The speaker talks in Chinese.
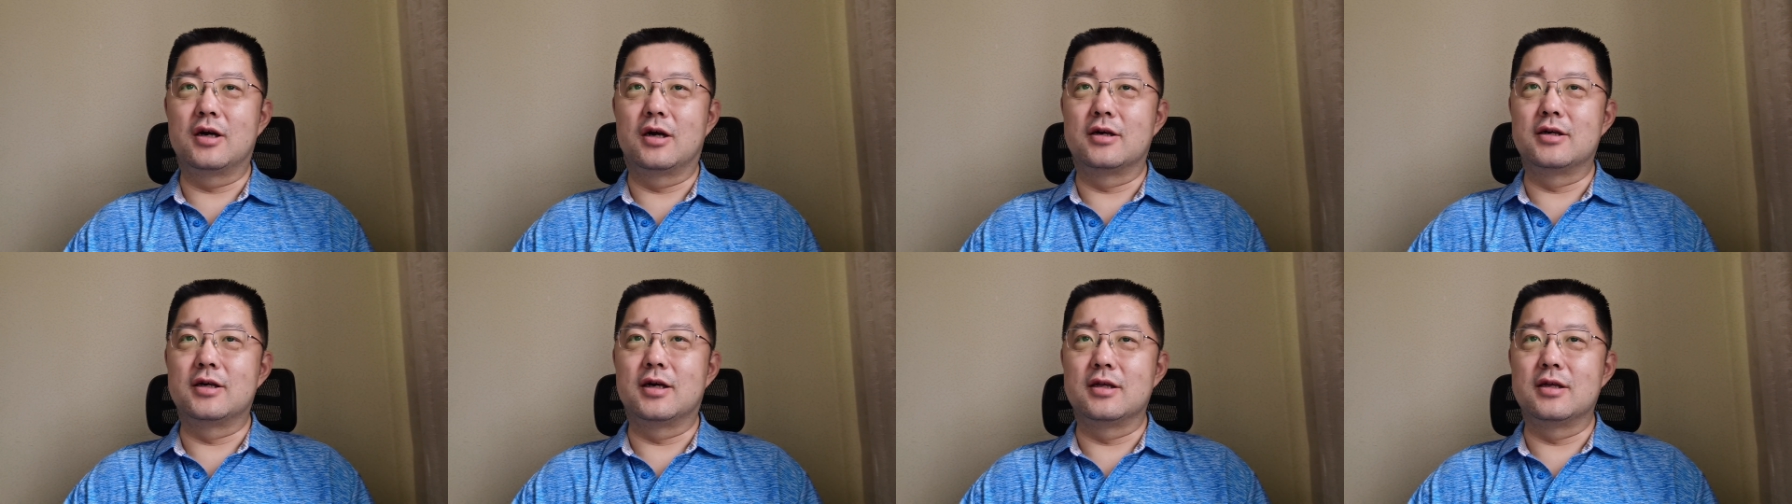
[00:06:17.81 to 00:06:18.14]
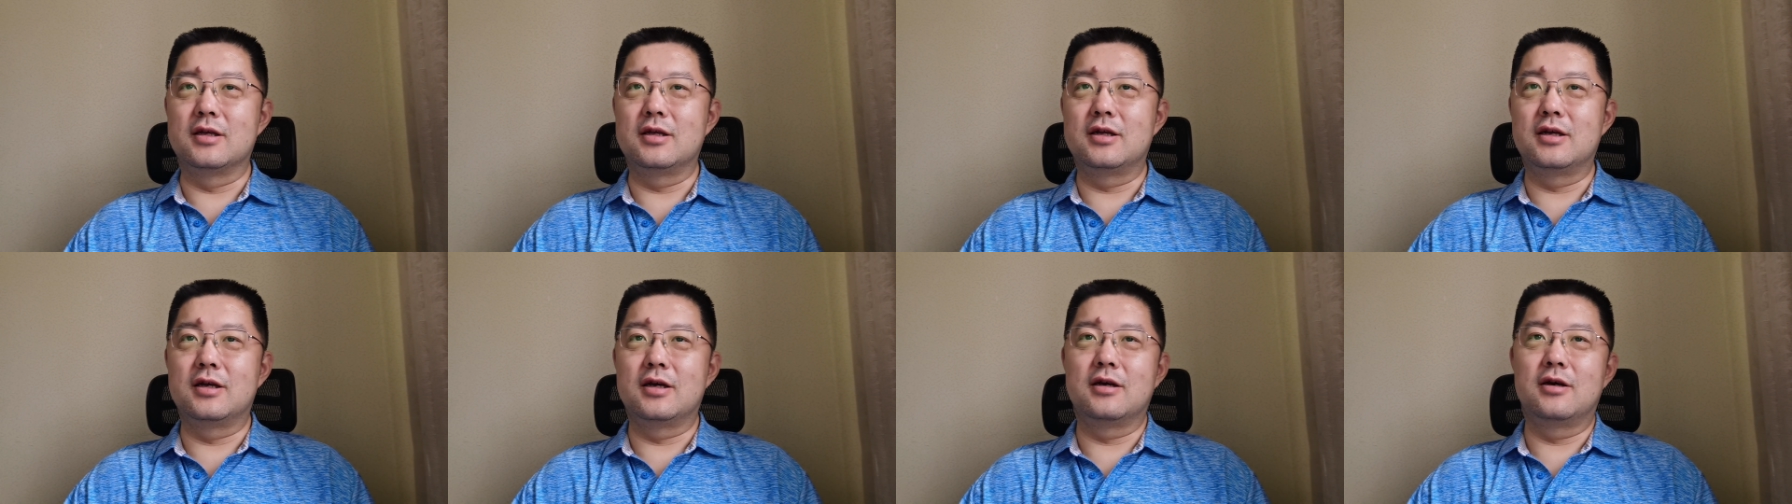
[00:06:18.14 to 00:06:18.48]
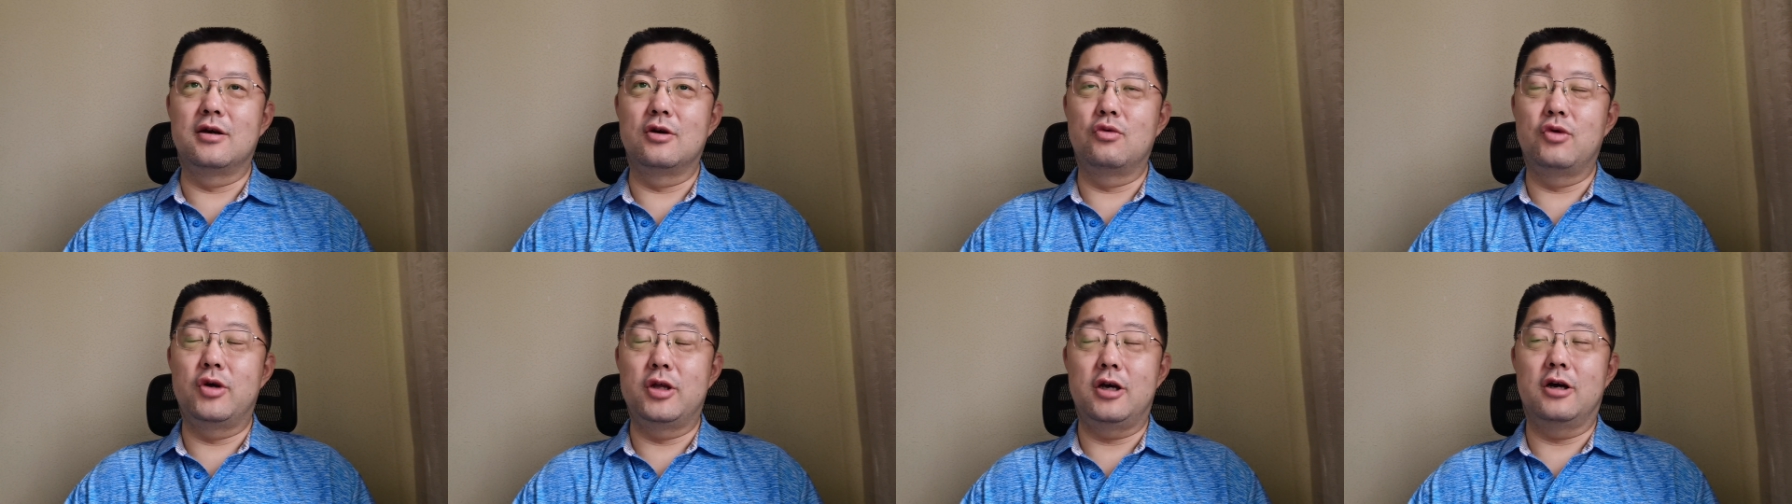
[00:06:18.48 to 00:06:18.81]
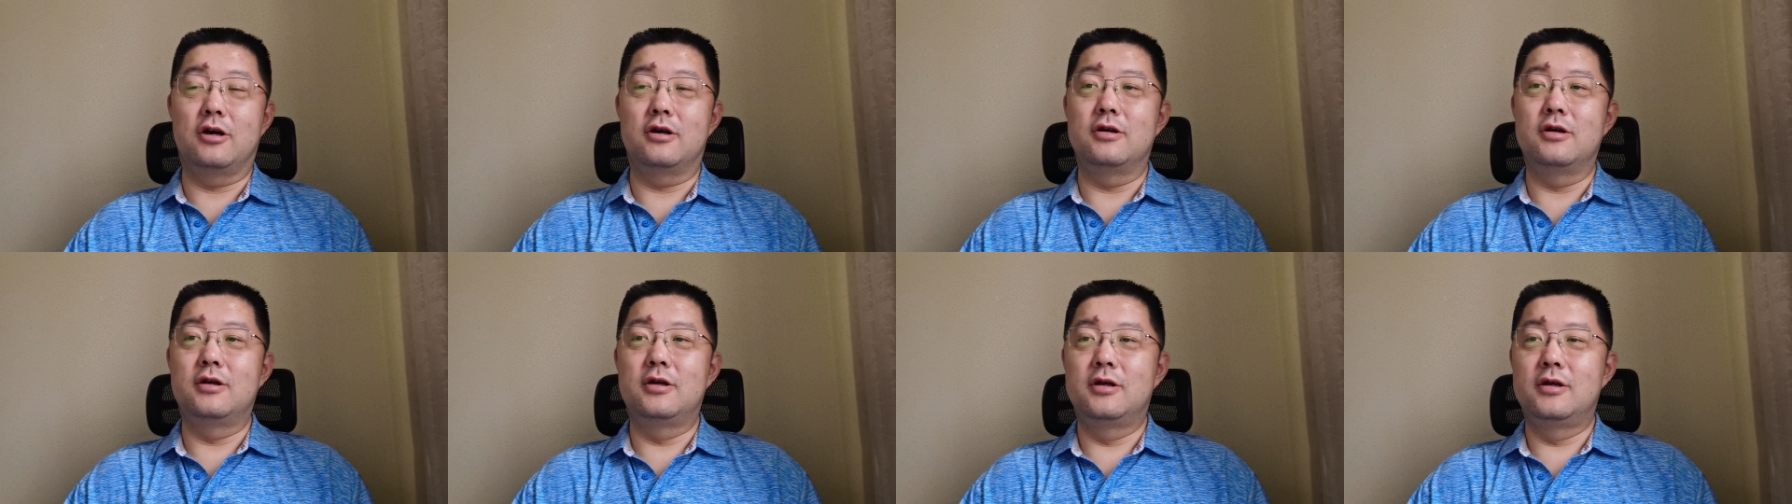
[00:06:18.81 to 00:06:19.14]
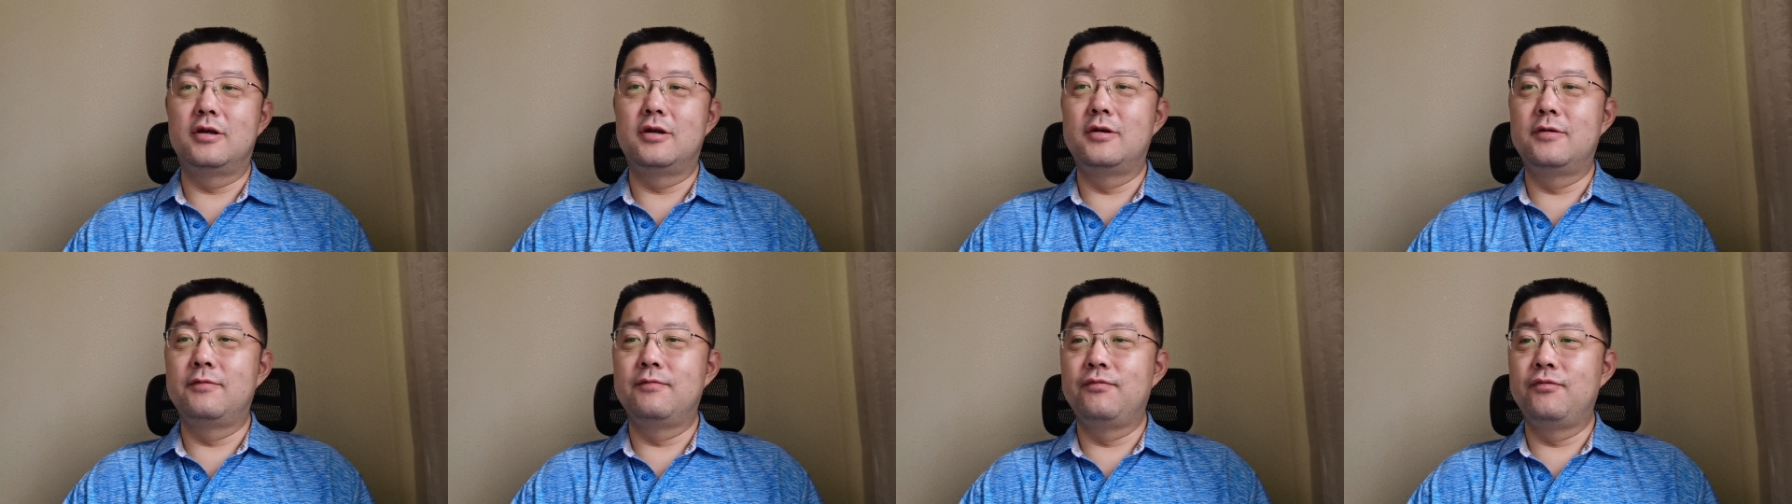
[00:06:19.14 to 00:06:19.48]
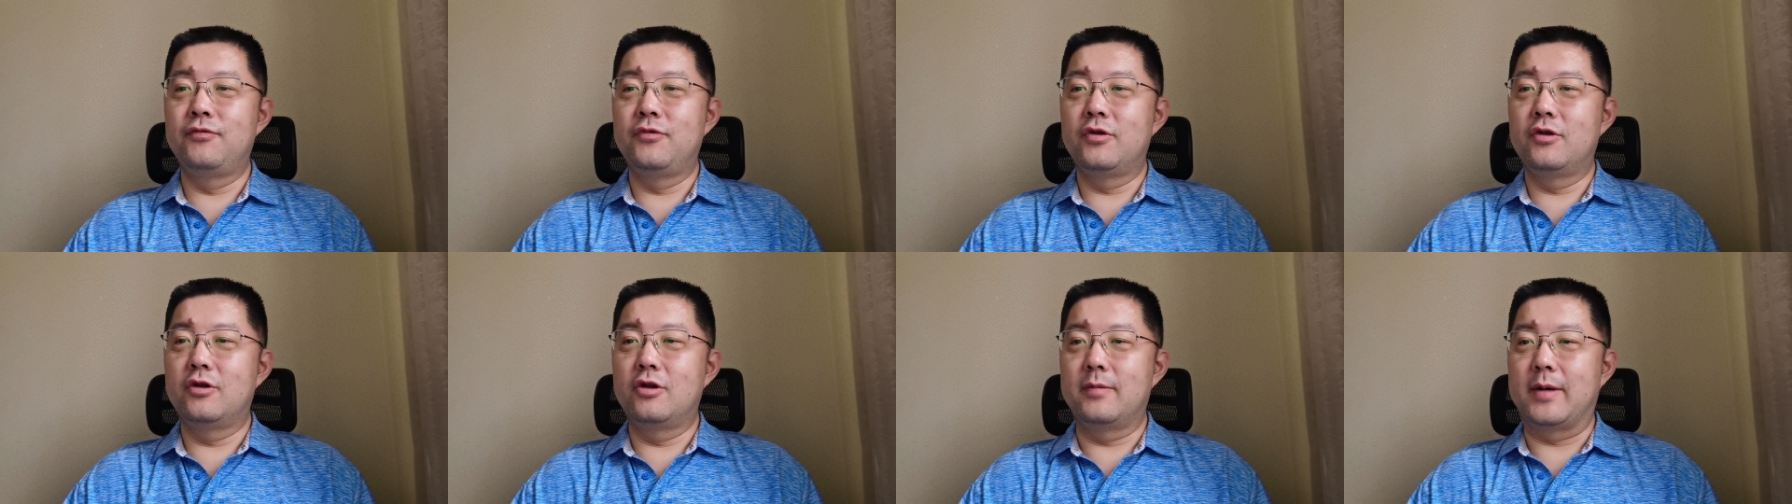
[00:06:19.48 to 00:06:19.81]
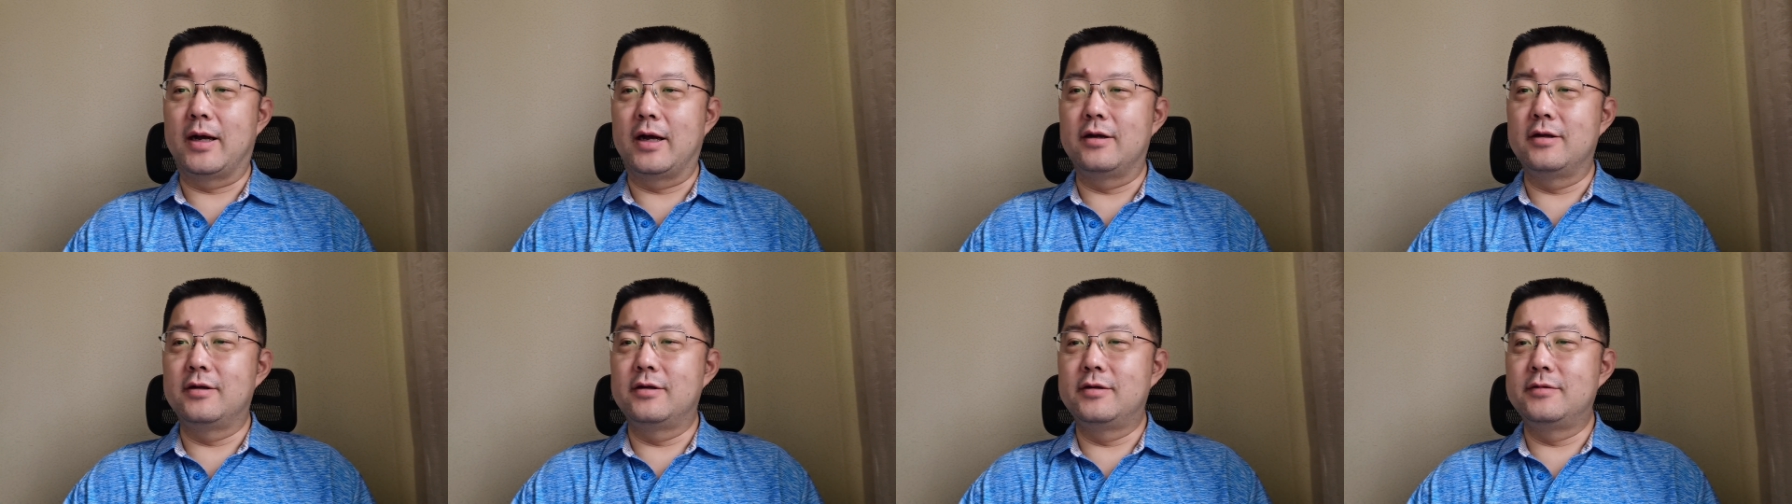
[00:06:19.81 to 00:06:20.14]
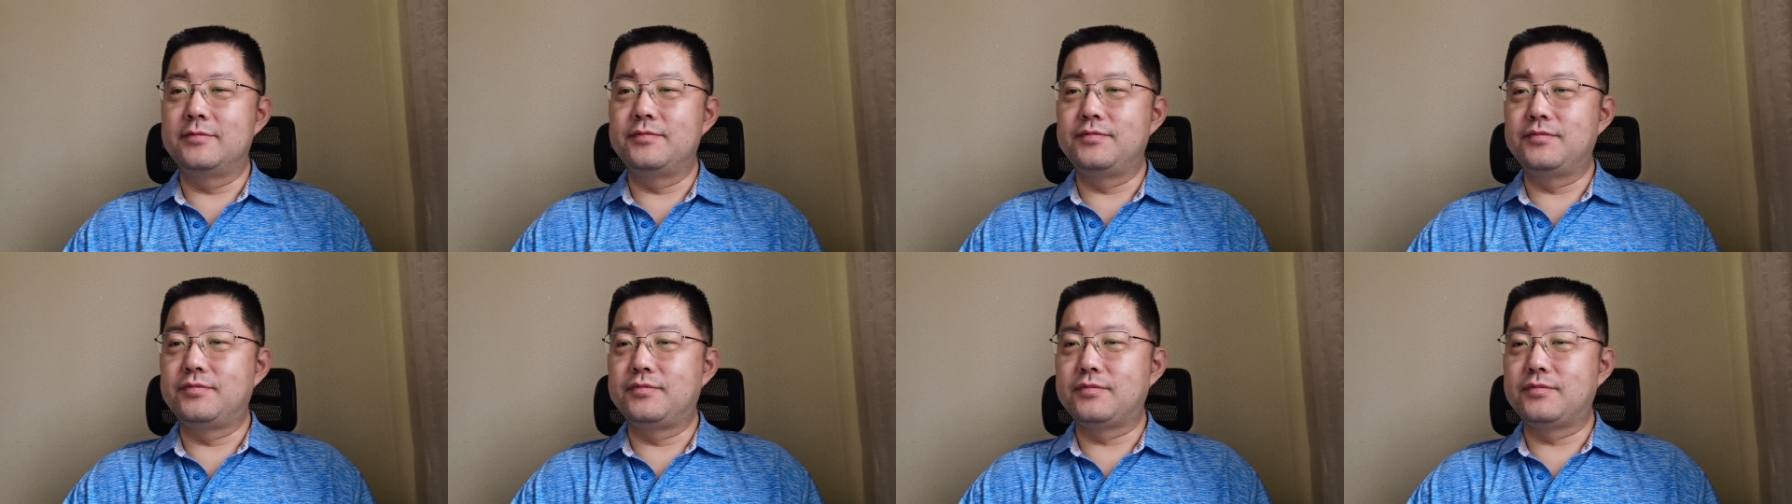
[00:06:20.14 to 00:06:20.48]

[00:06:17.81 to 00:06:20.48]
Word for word: 然后让你这个亏掉，对吧？